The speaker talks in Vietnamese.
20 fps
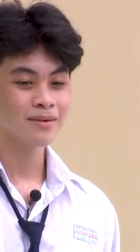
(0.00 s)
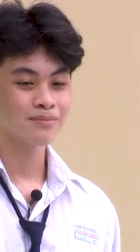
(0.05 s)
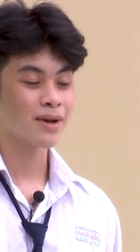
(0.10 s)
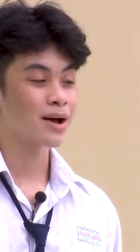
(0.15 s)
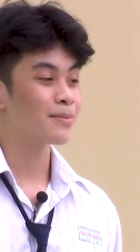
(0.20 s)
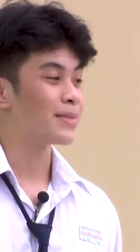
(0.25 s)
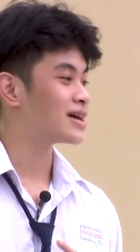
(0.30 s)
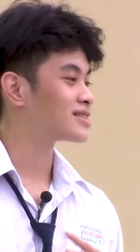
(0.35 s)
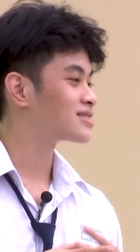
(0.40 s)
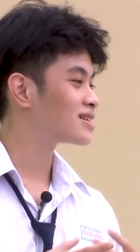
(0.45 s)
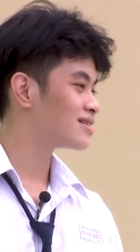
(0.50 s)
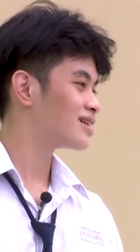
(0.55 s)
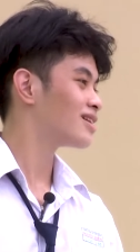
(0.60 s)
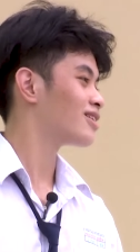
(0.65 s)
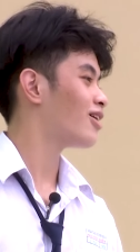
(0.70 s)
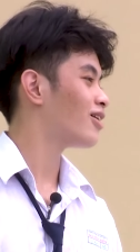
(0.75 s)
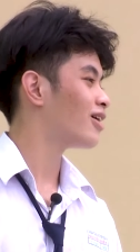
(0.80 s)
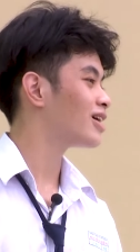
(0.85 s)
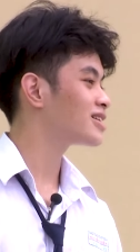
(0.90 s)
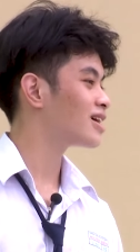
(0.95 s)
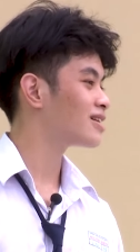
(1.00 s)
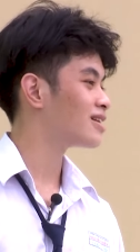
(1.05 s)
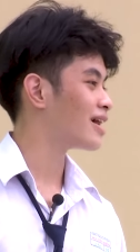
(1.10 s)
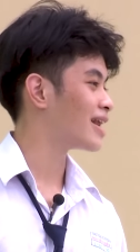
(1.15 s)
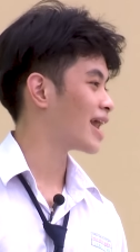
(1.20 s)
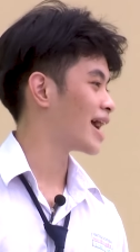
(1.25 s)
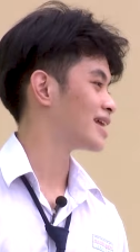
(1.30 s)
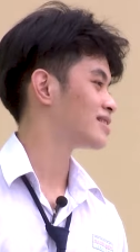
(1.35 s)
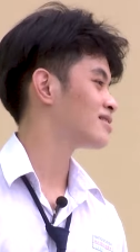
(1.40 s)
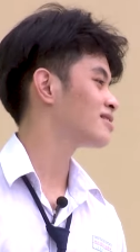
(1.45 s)
ba mẹ sinh ra con ở trên đời
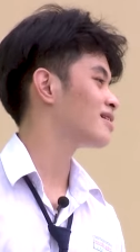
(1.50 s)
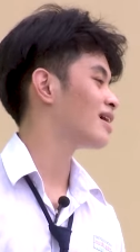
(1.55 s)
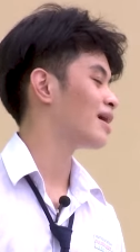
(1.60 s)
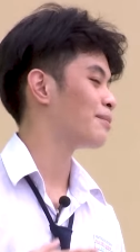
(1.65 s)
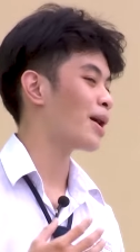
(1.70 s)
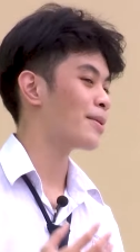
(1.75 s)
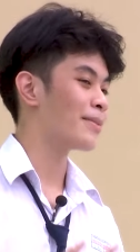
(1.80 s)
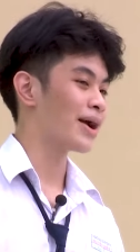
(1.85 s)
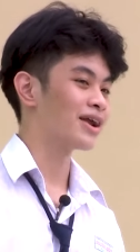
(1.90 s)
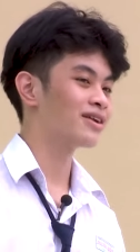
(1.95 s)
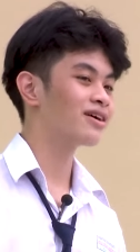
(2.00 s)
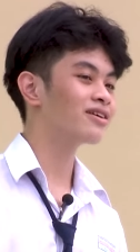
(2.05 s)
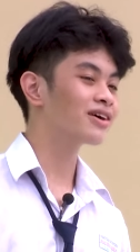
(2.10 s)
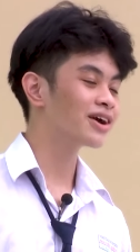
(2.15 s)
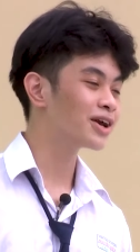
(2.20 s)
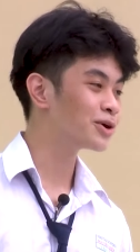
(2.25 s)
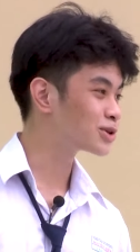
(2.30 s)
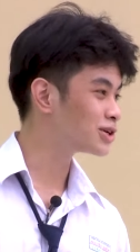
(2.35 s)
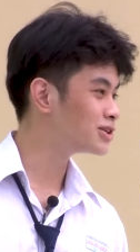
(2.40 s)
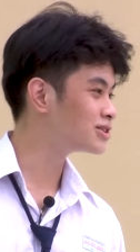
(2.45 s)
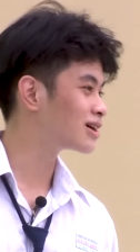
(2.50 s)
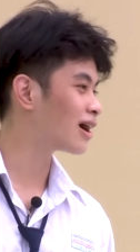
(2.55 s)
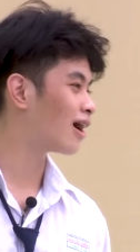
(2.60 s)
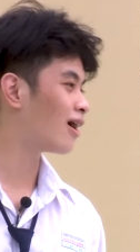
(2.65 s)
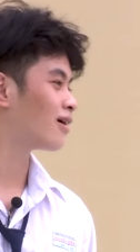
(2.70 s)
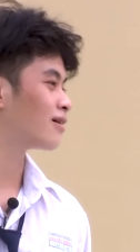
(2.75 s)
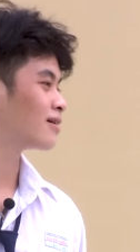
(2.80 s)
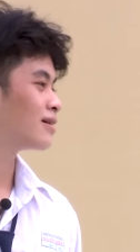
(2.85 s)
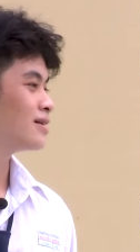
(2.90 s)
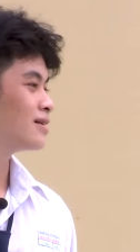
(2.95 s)
này tức là ba mẹ rất yêu thương con